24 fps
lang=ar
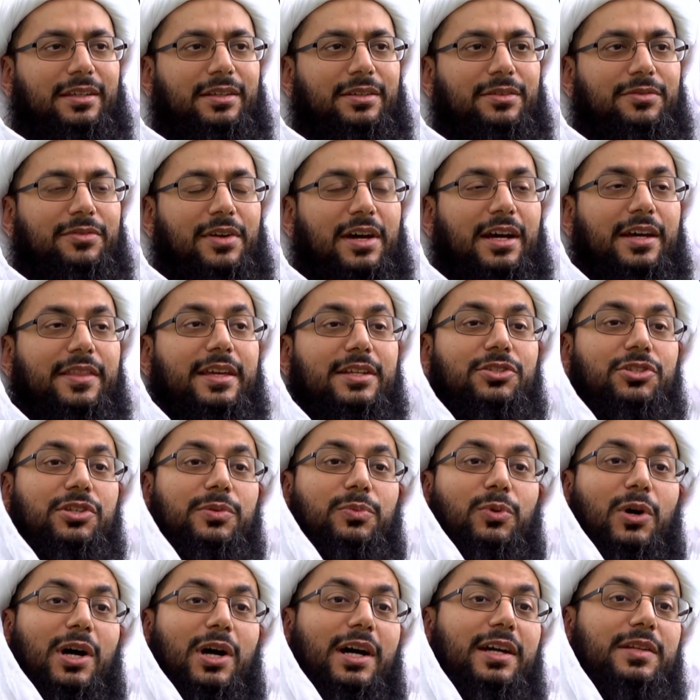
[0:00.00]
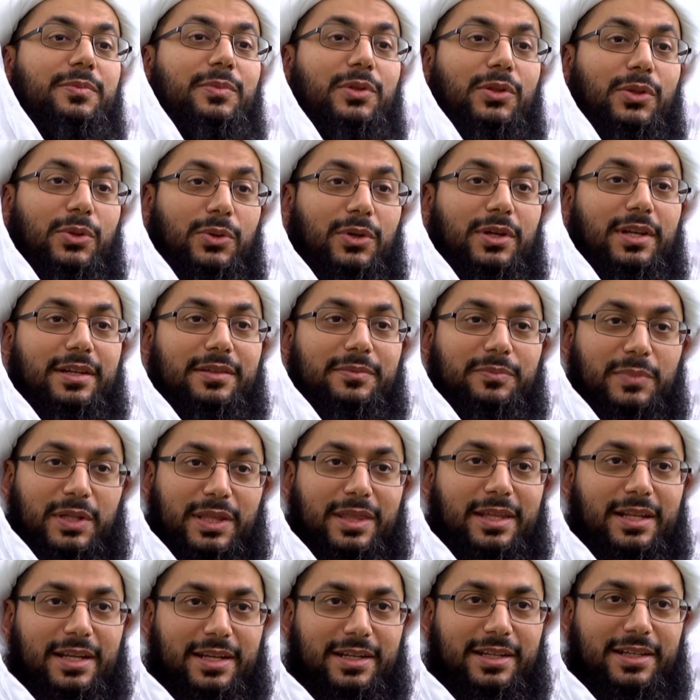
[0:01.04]
فهذا تجيب واحد من ذولا
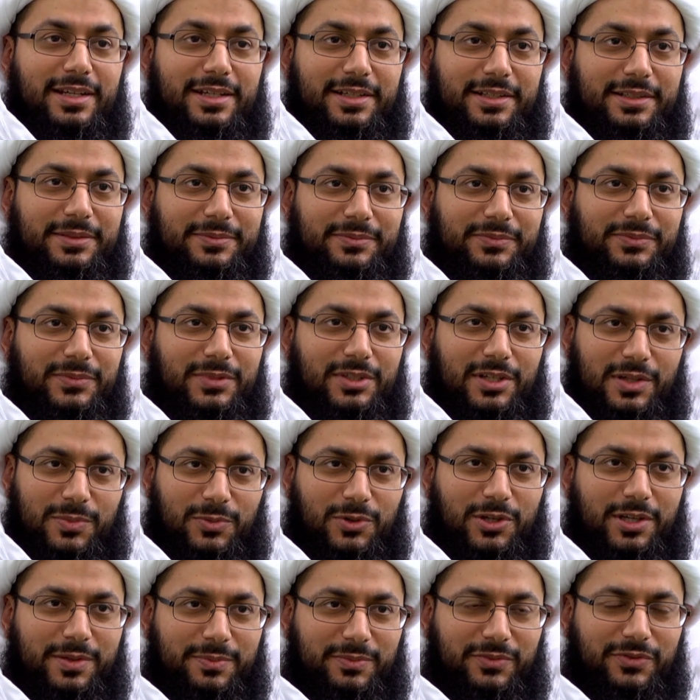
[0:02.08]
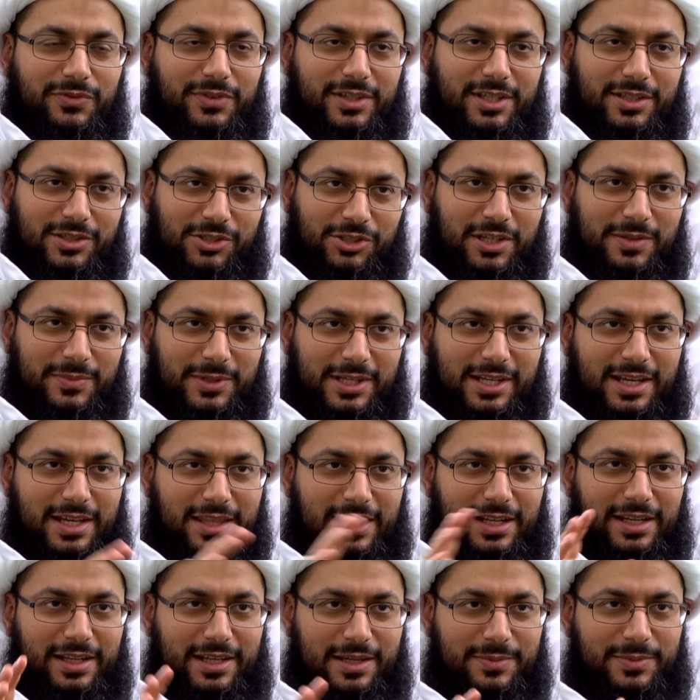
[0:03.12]
مثلا يعني المهم فشيء من
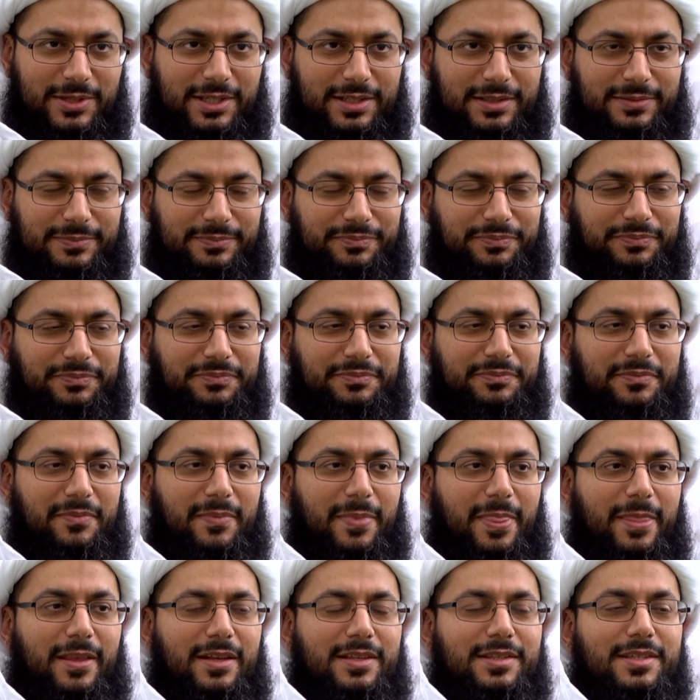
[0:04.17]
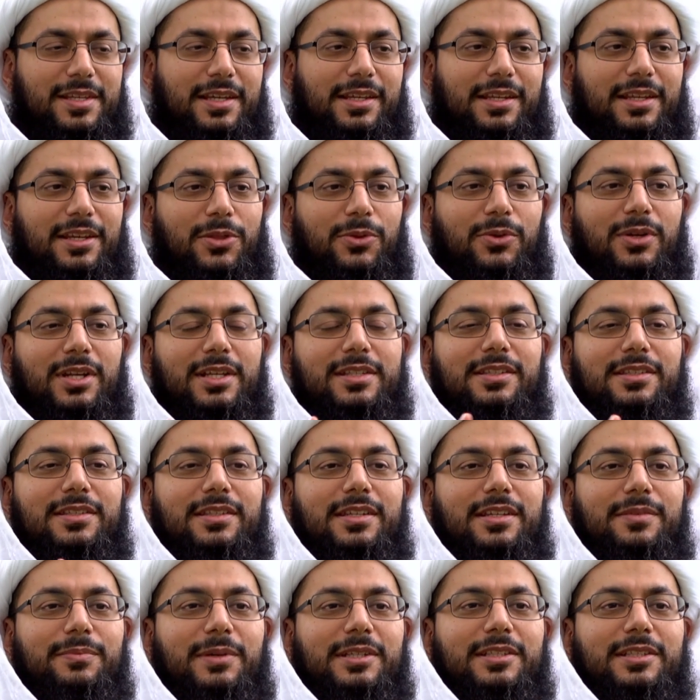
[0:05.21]
هذا القبيل زين هذول
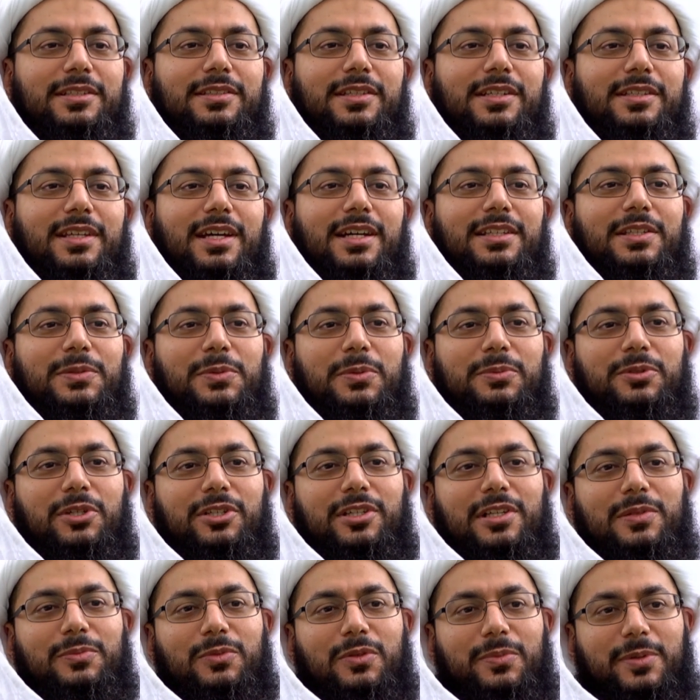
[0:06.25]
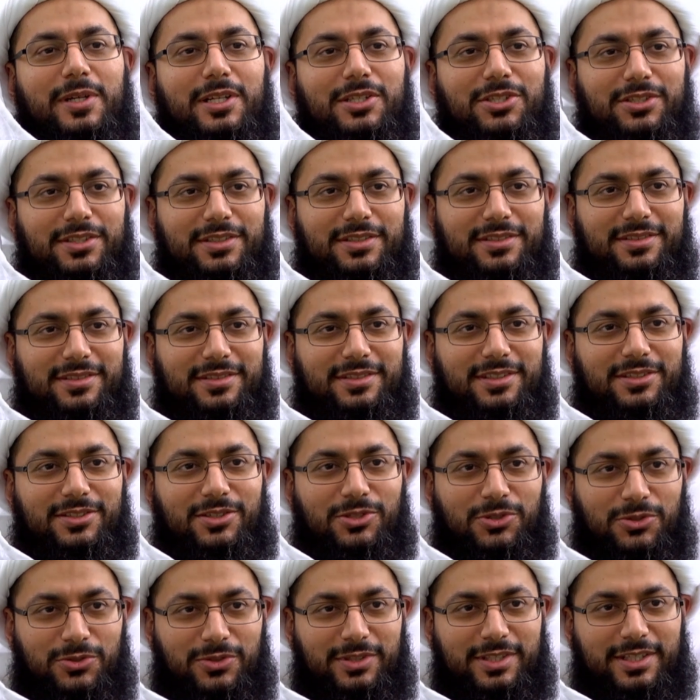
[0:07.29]
تدري ما تقدر تخاطبهم بشكل مباشر
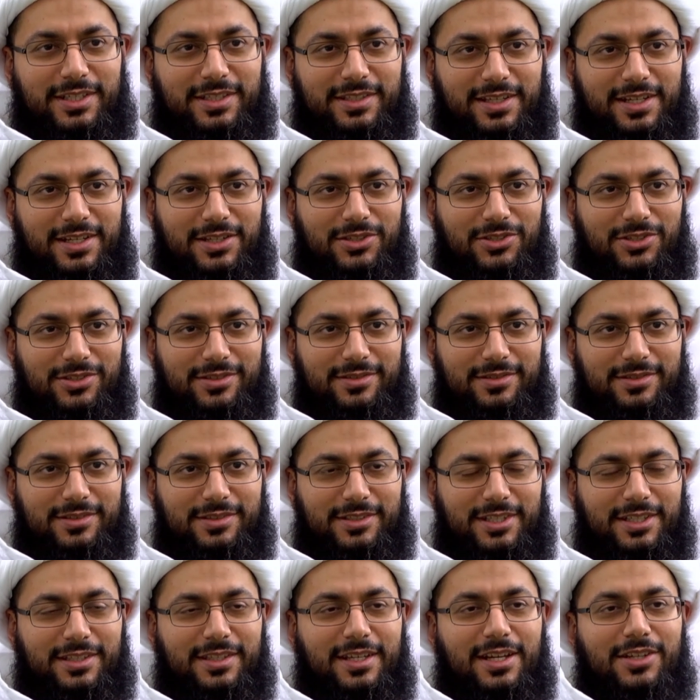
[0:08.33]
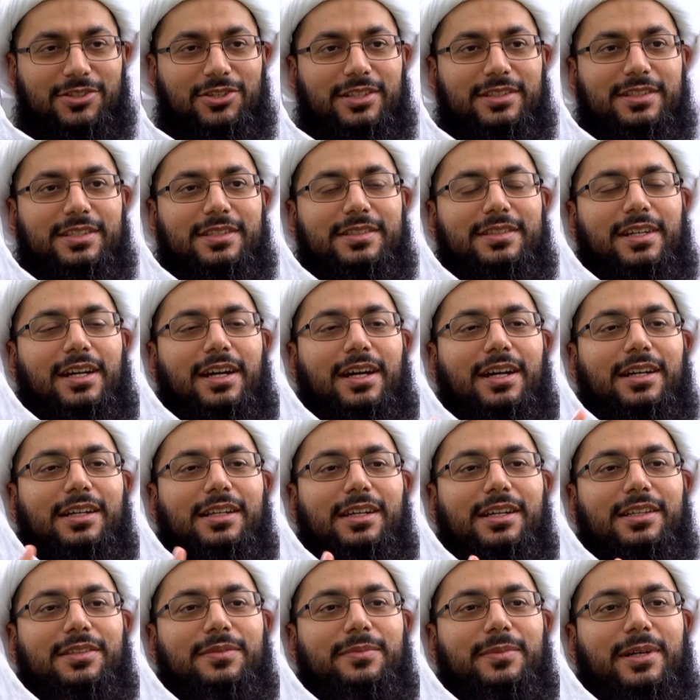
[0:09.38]
تدري شنو تحتاج تحتاج أن
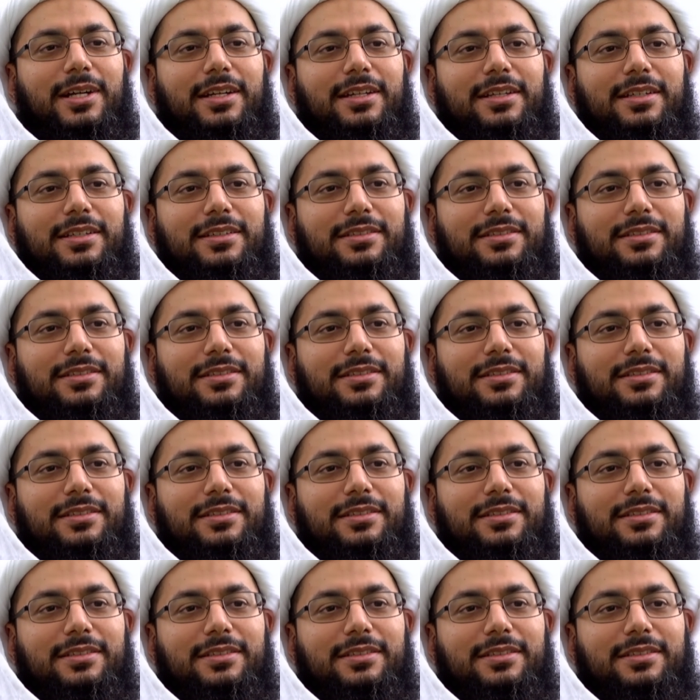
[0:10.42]
تتعاقد مع